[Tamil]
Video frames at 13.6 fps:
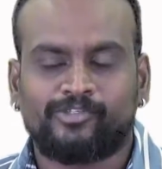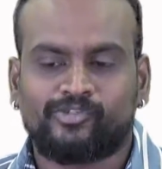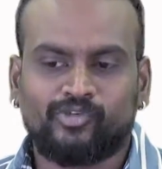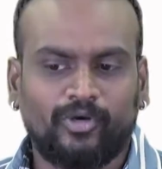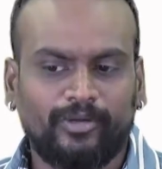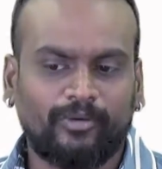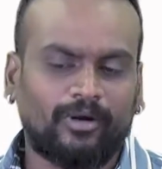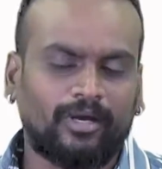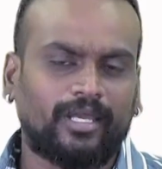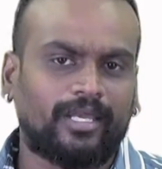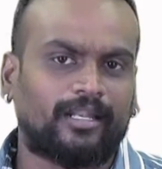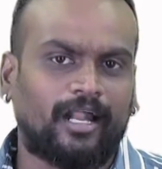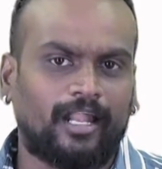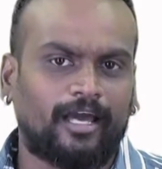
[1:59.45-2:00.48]
சரி ஓகே
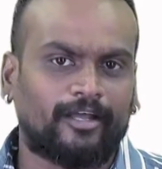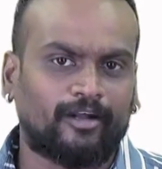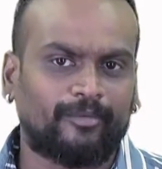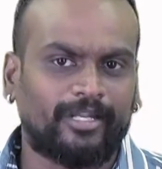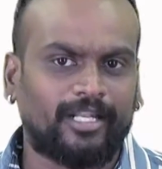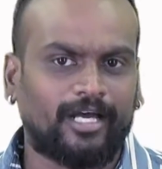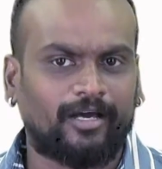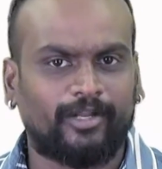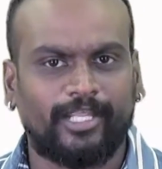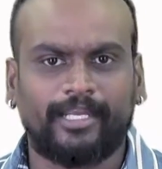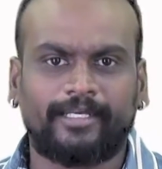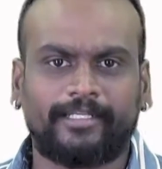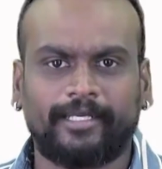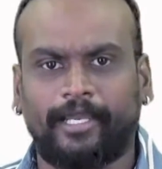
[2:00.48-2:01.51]
நாலாயிரம் அப்படின்னா அவர்
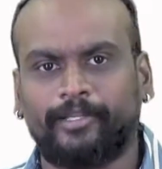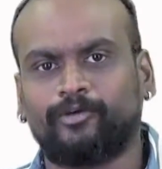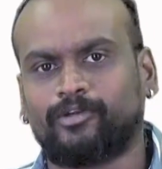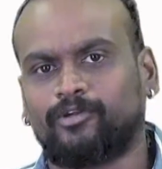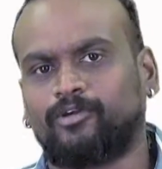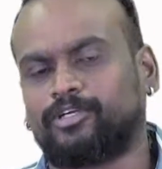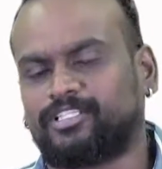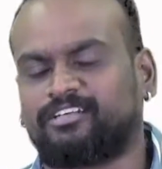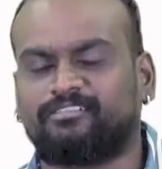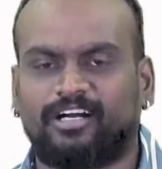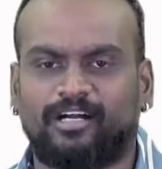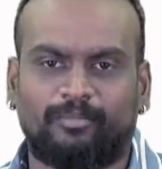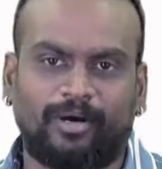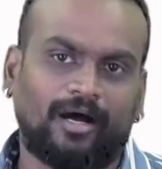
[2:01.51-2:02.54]
எட்டு ஐநூறு நோட்
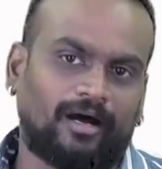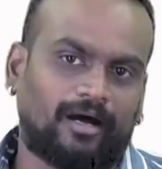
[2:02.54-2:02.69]
தருவாங்கப்பா